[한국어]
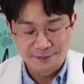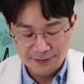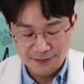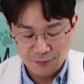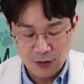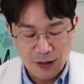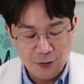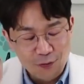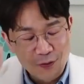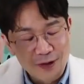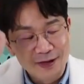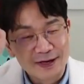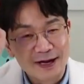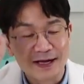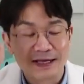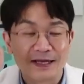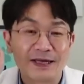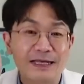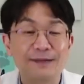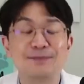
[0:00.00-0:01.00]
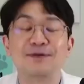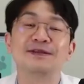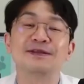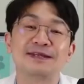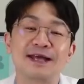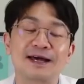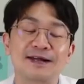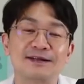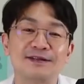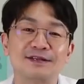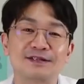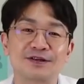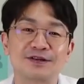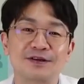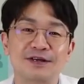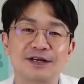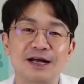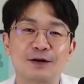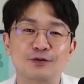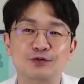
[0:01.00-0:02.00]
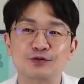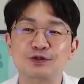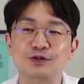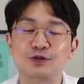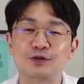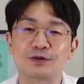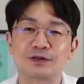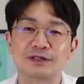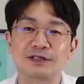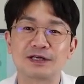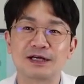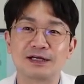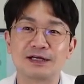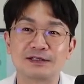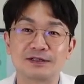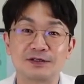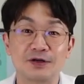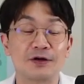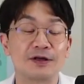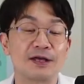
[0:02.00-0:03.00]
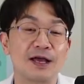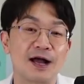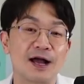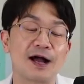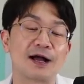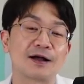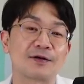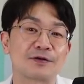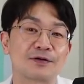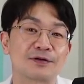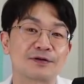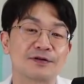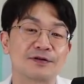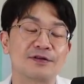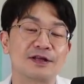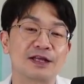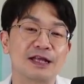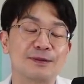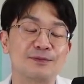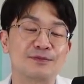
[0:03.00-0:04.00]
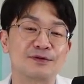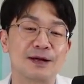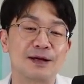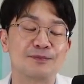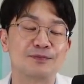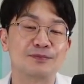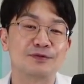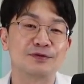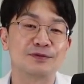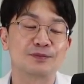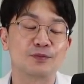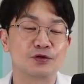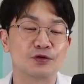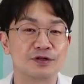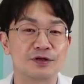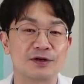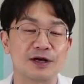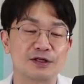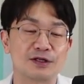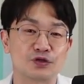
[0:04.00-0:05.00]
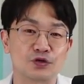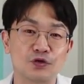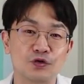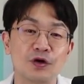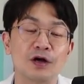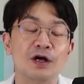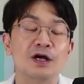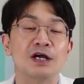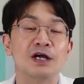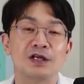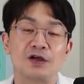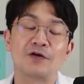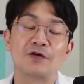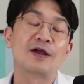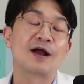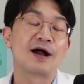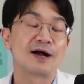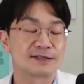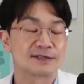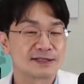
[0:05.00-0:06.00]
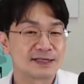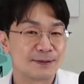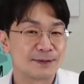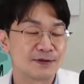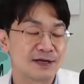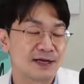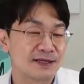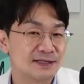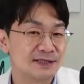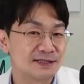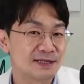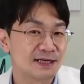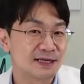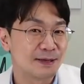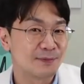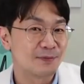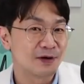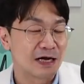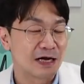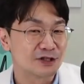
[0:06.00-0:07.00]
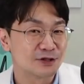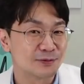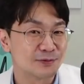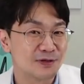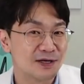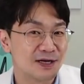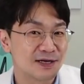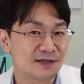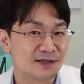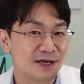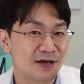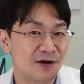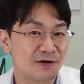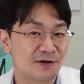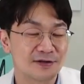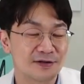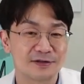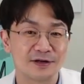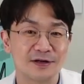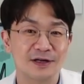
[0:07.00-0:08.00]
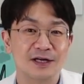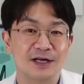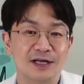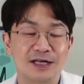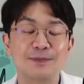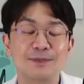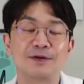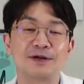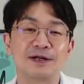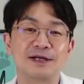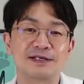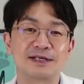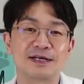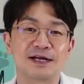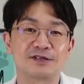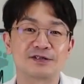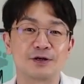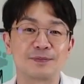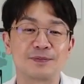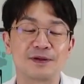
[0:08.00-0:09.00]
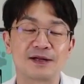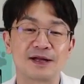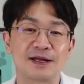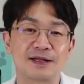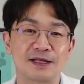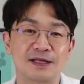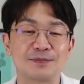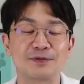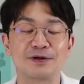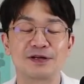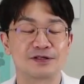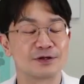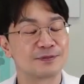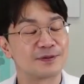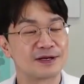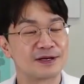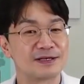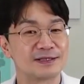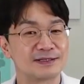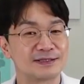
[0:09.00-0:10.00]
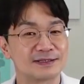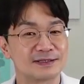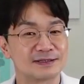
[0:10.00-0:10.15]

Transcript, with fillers: 광고 하나 할게. 이번 달은요, 저희가 운 좋, 제가 영양학 선생님을 한 분 모셔가지고 영양학 상담을 갖는 시간을 한번 가져보려 그래요. 그래서 이번에 제가 섭외를 한, 이번에 섭외를